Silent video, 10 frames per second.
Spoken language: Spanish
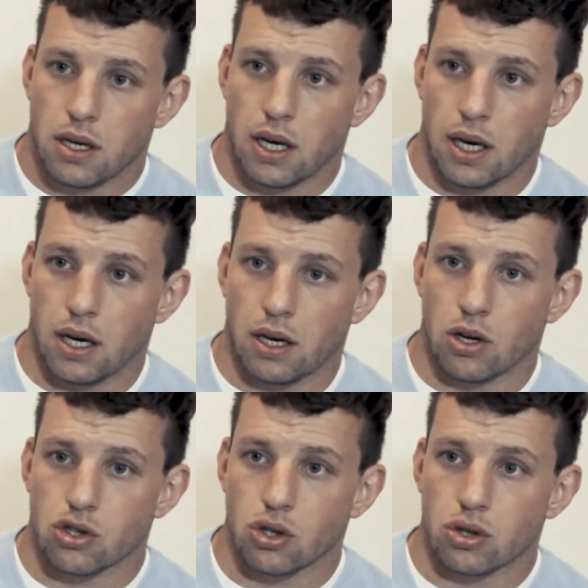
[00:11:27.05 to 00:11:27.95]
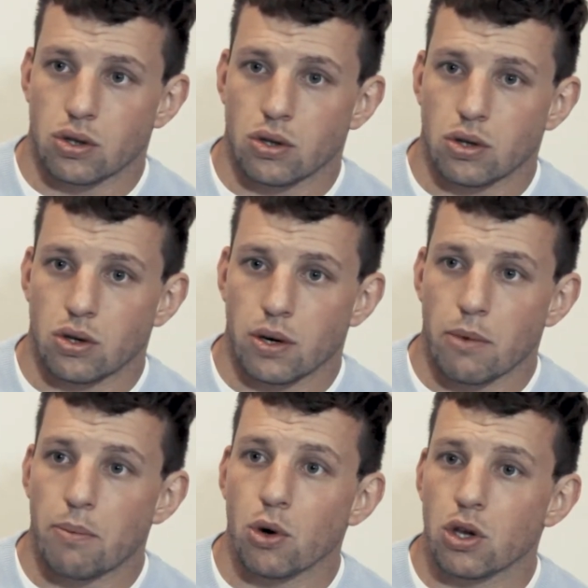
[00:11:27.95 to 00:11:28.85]
Eh, nosotros
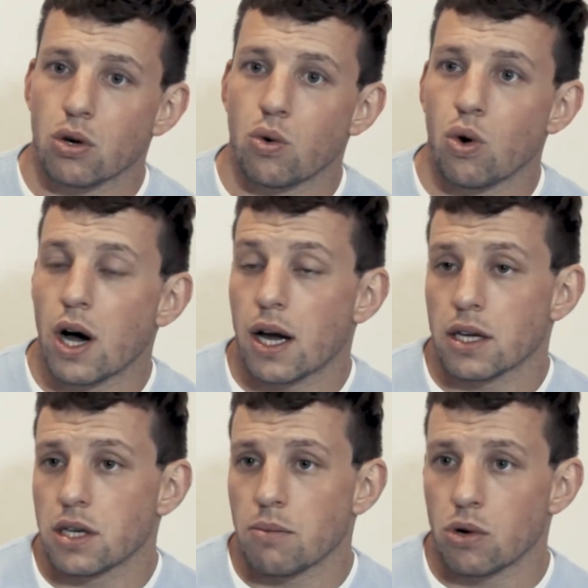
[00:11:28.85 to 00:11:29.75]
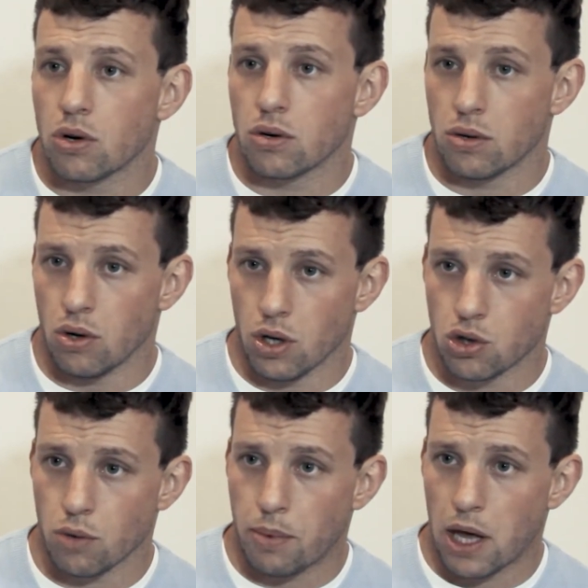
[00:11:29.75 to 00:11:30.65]
hemos podido jugar, hacíamos los,
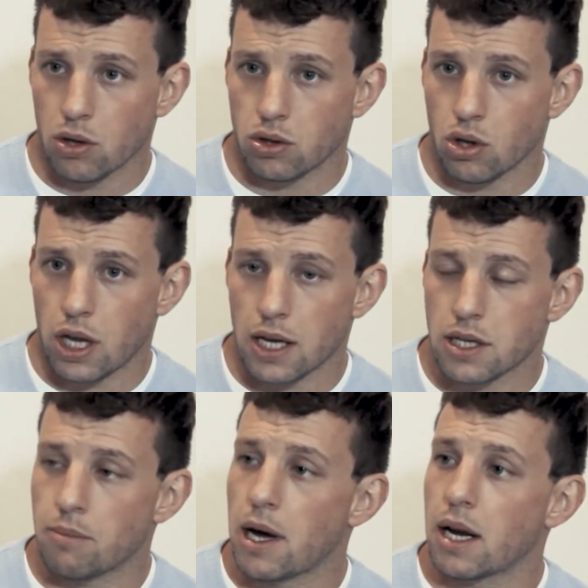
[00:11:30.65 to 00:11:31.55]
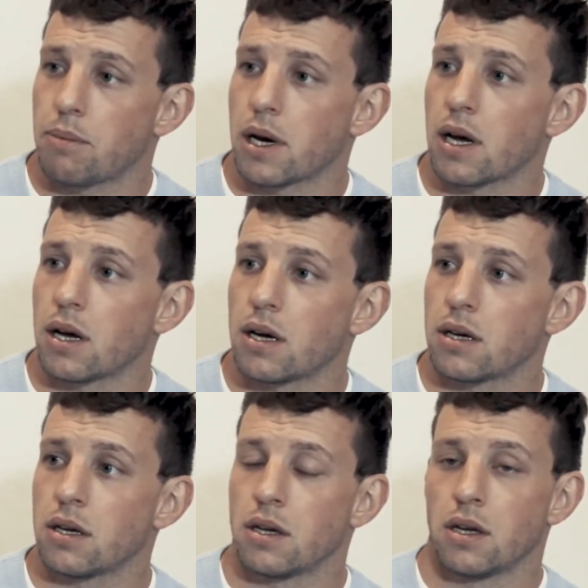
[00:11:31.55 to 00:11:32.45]
isopados toda la semana para,
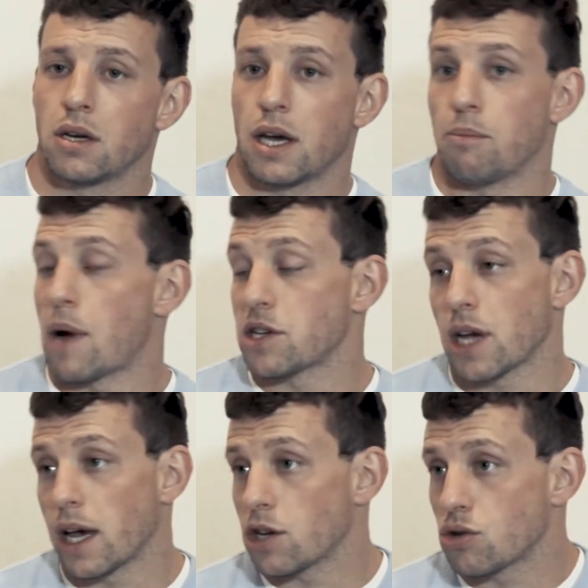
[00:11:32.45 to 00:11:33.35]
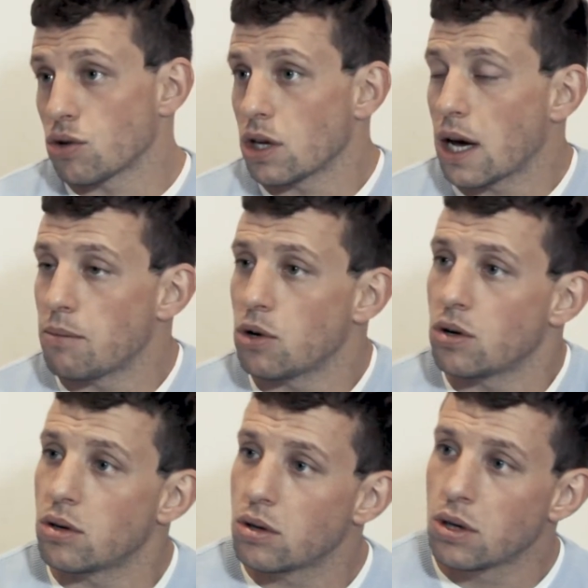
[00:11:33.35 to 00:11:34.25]
en base a eso, digamos,
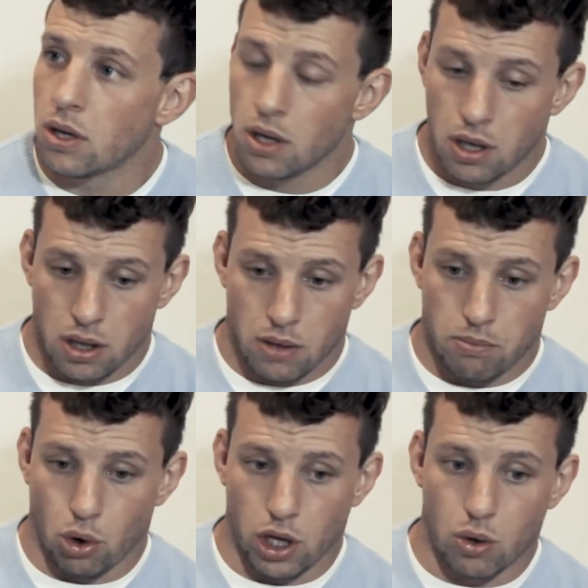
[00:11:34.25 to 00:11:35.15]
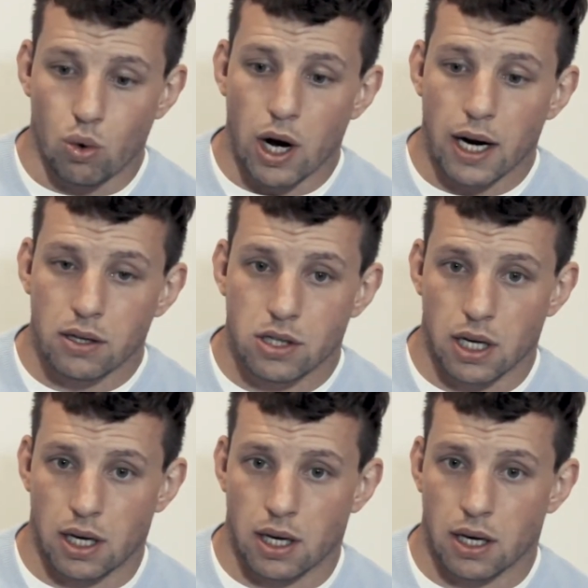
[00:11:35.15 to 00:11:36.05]
poder jugar.
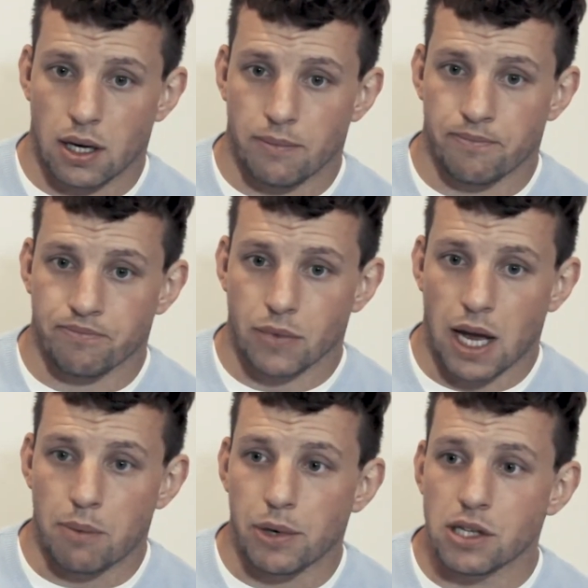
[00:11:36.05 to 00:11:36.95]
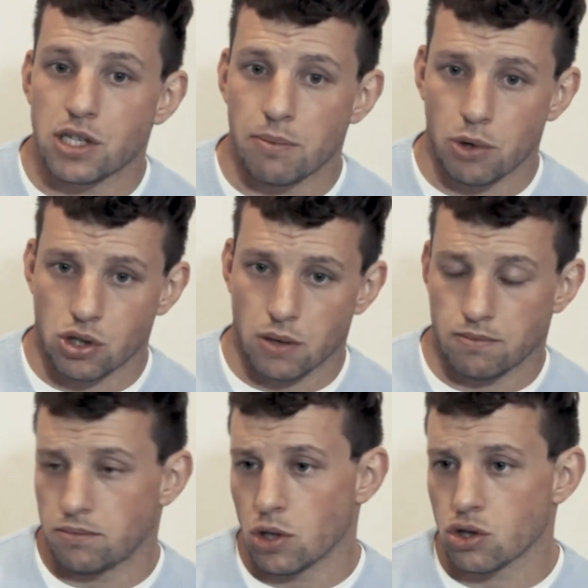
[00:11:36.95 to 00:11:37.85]
al principio
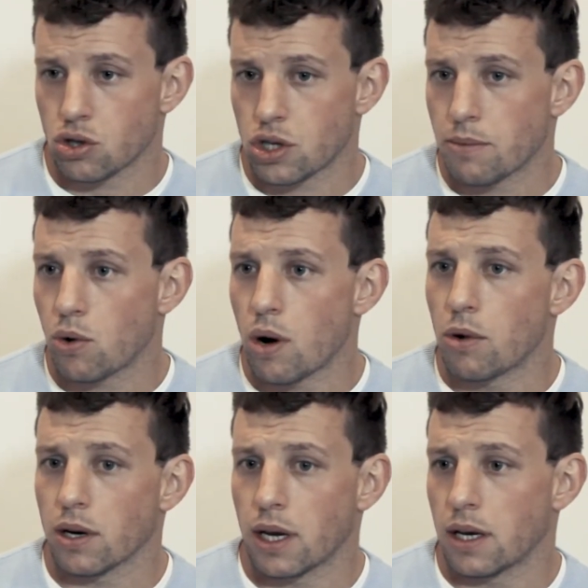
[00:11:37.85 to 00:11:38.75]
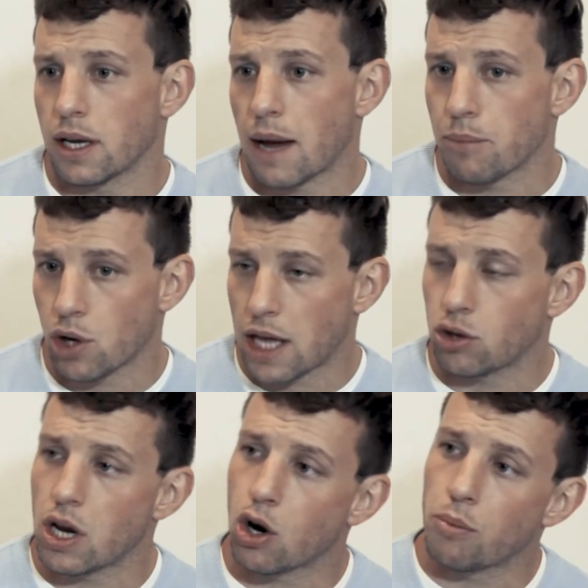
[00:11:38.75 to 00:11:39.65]
nosotros siempre jugamos el, el,
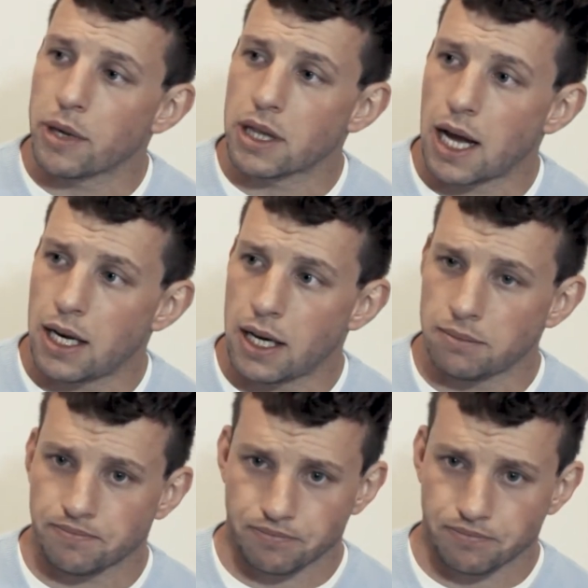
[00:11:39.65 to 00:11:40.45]
campeonato y la Copa Italia.